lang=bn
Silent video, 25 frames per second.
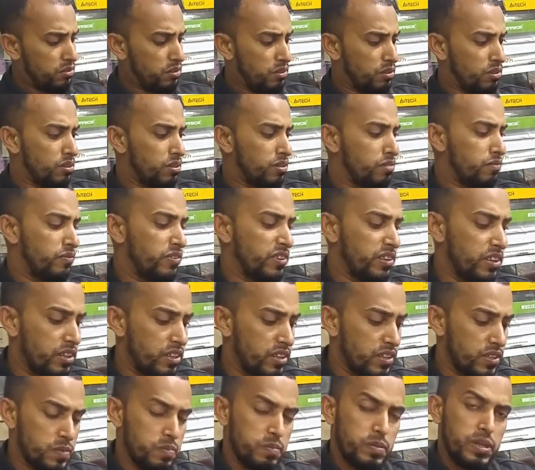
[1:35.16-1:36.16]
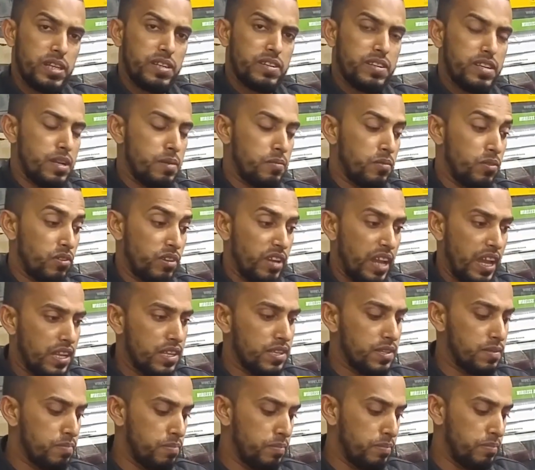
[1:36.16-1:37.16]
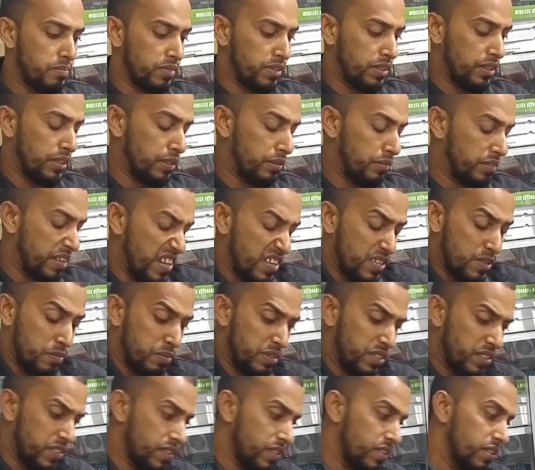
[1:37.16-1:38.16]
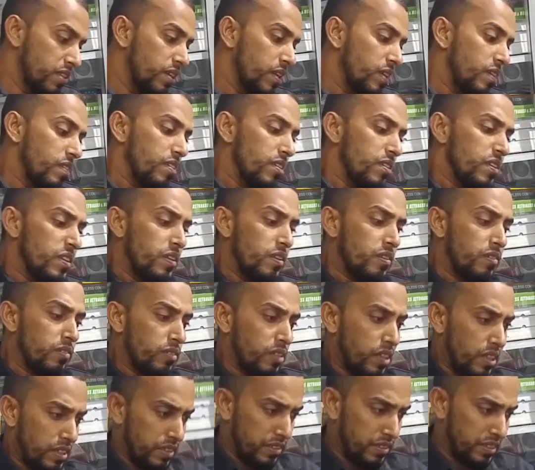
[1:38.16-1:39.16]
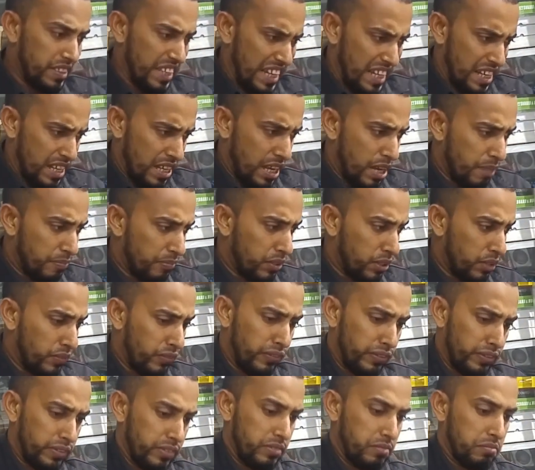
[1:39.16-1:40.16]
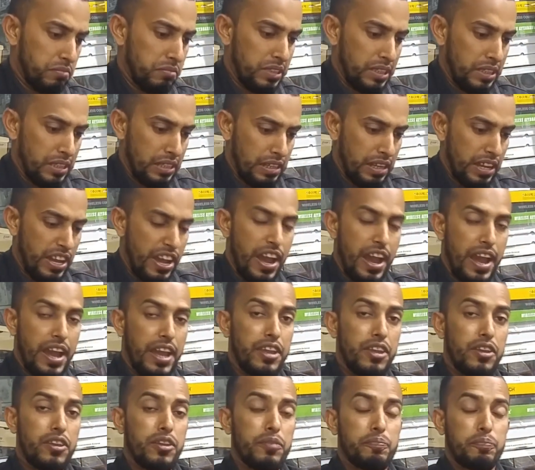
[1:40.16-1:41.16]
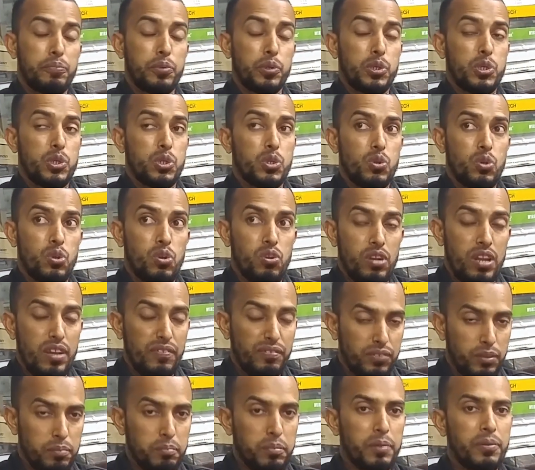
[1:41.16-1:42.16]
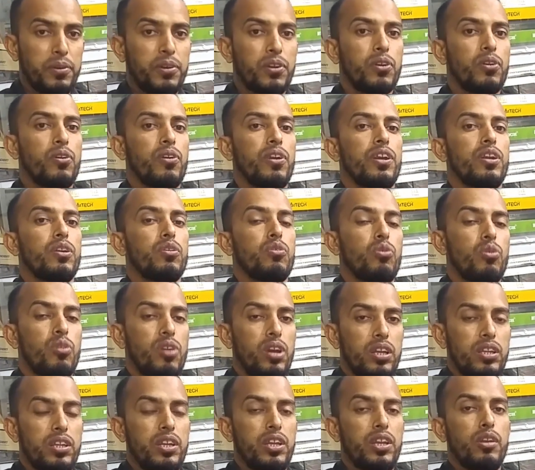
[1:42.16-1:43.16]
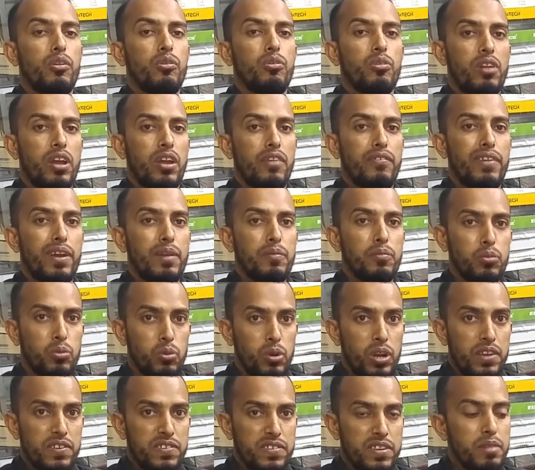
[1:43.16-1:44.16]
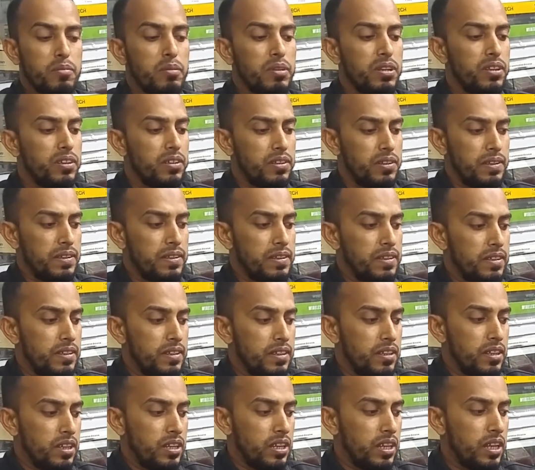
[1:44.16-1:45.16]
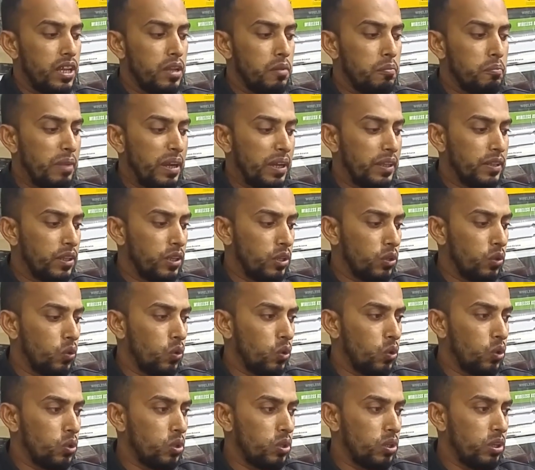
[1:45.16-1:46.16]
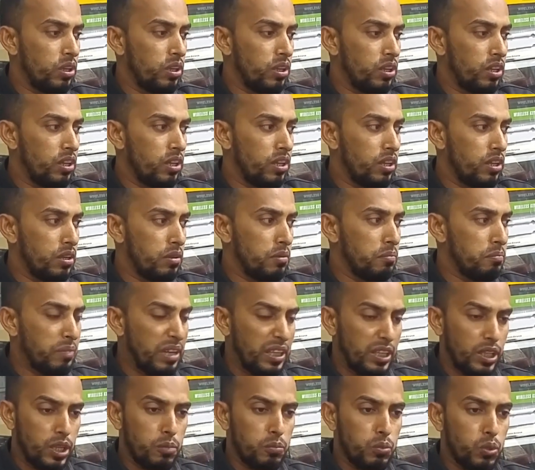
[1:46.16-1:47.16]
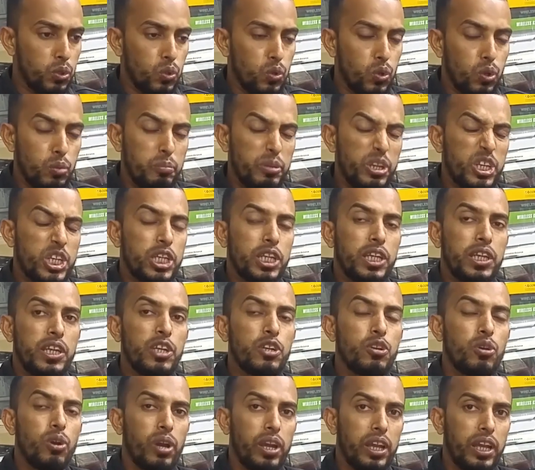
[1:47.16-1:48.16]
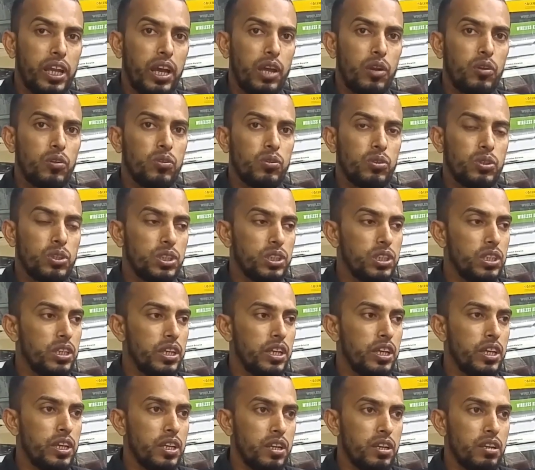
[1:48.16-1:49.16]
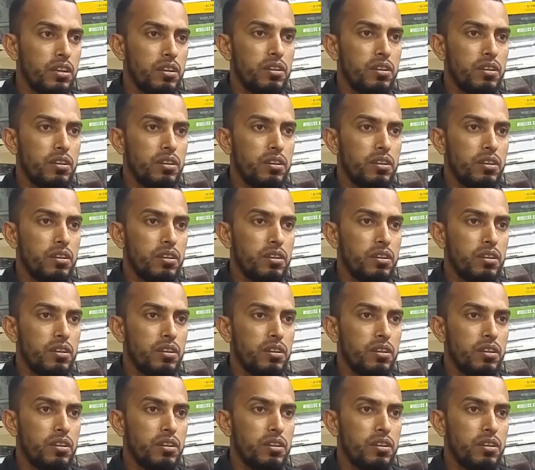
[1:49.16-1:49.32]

তো ভেরি স্মার্ট এবং নাইস নাইস পিস যারা ল্যাপটপ হাই প্রসেসর ল্যাপটপ ব্যবহার করেন কোরাই থ্রি কোরাই ফাইভ কোরাই সেভেন এই মাদারবোর্ড এই মাদারবোর্ডগুলো বেশি হিট হয় কারণ হচ্ছে এর